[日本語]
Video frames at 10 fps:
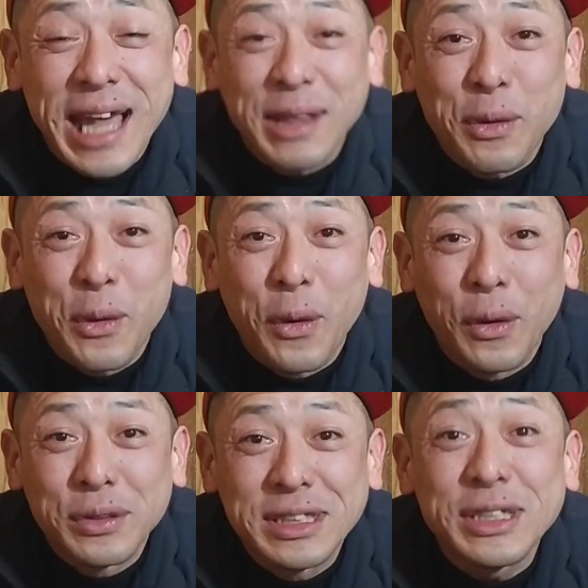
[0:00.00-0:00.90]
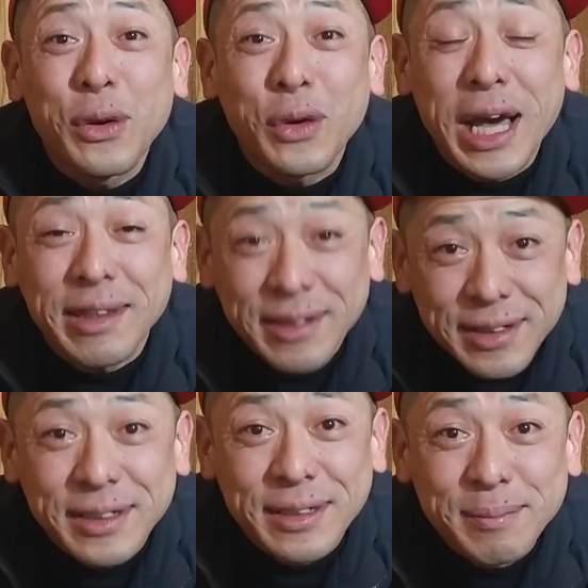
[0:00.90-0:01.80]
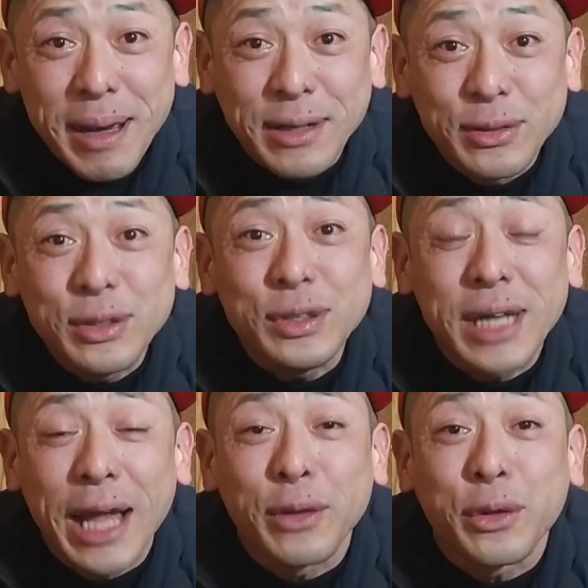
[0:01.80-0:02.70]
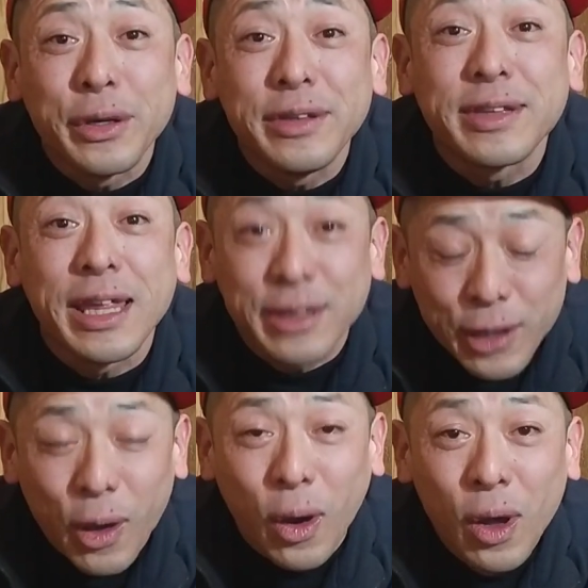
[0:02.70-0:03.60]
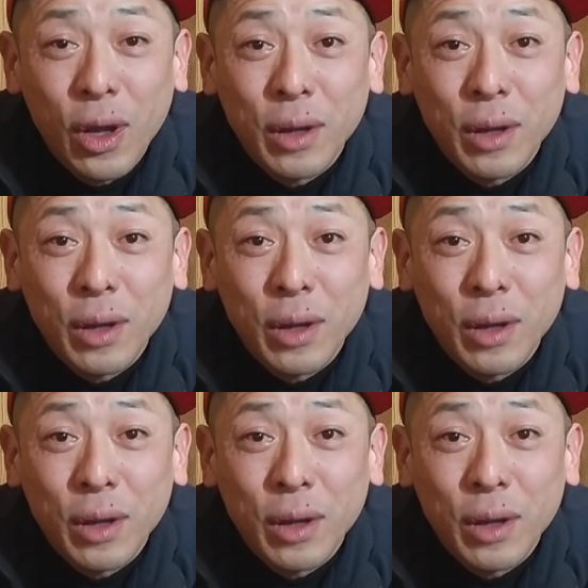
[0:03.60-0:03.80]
あのー、事業化する、まあ、クーラーの取り付け事業、